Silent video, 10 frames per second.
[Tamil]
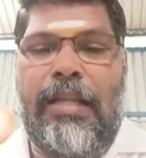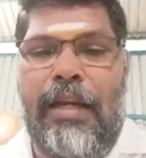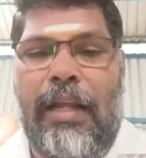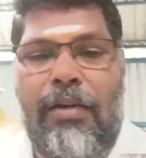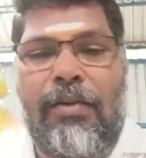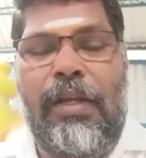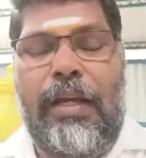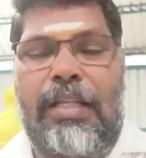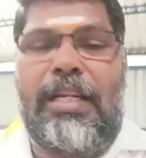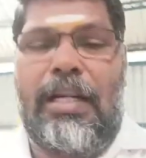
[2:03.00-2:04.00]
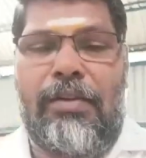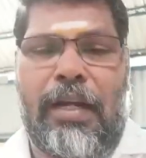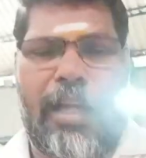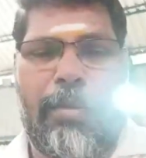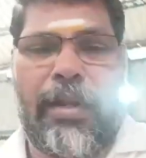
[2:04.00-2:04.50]
சிலையும் கரைக்கணும் நீ கரைச்சி
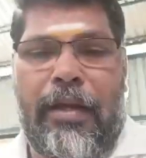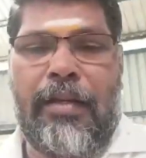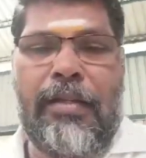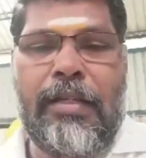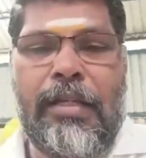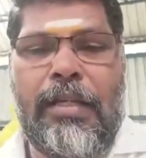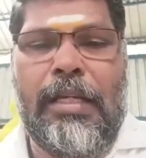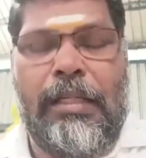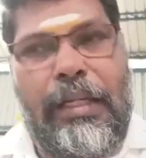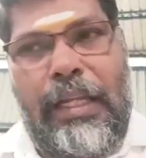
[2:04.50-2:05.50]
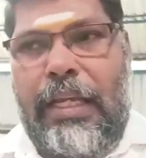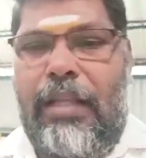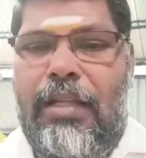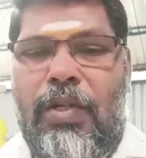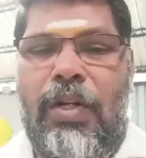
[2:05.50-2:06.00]
காட்டுவியான்னாப்ல நீங்கள்
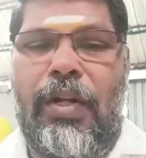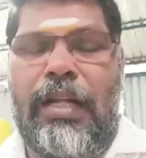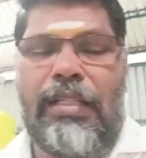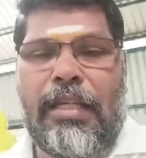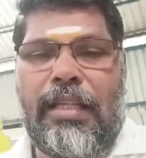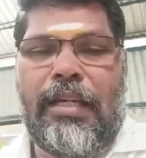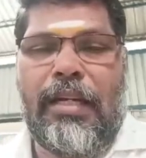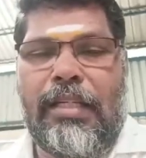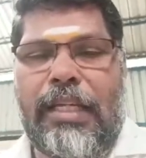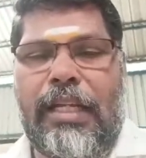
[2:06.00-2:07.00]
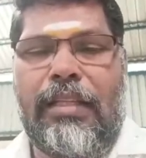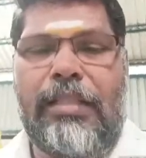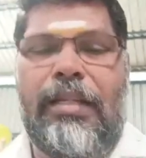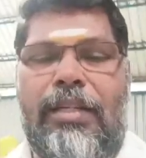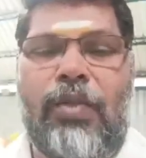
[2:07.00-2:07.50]
எதை சொல்கிறீங்களோ நான் செய்ததுக்கு ரெடி சார் எந்த
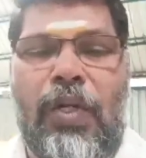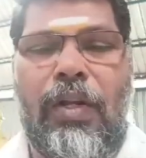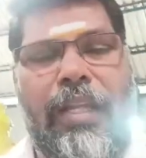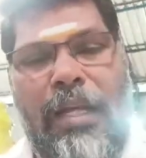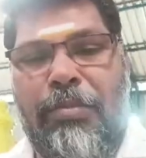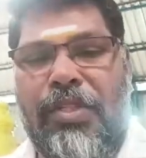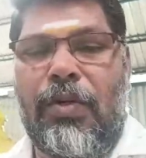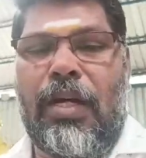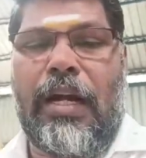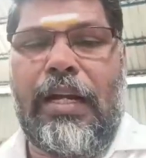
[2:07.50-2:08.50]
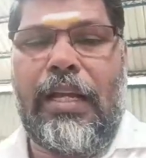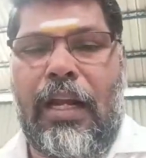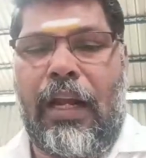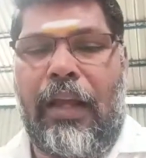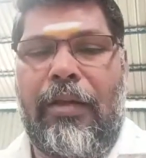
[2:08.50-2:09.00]
சிலையை சொல்கிறீங்களோ அதை நான் பிச்சு கூட
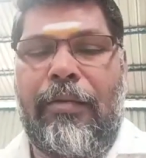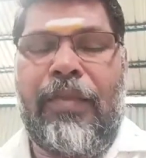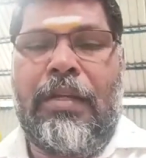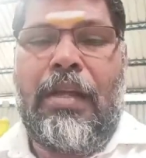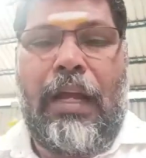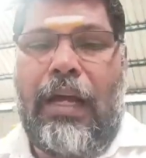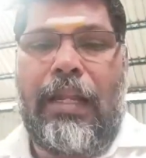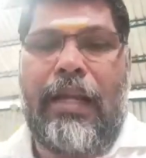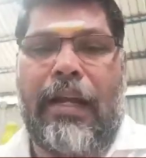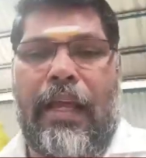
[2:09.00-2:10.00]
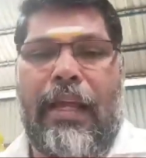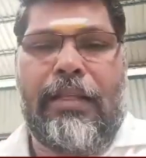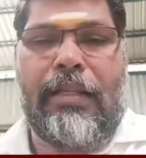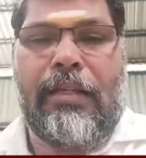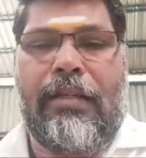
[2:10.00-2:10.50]
காணிக்கிறாங்க அதெல்லாம்
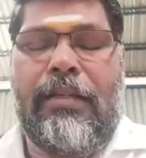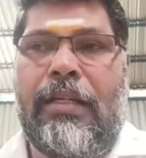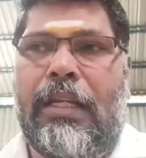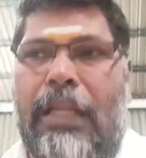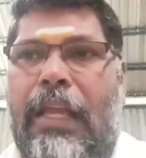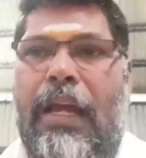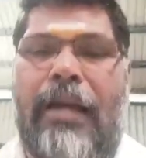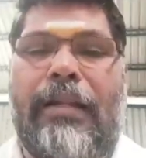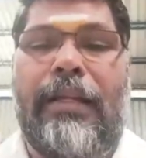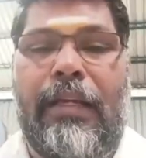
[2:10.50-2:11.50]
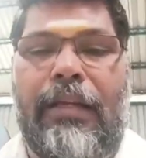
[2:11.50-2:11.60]
கிடையாது நீ யார்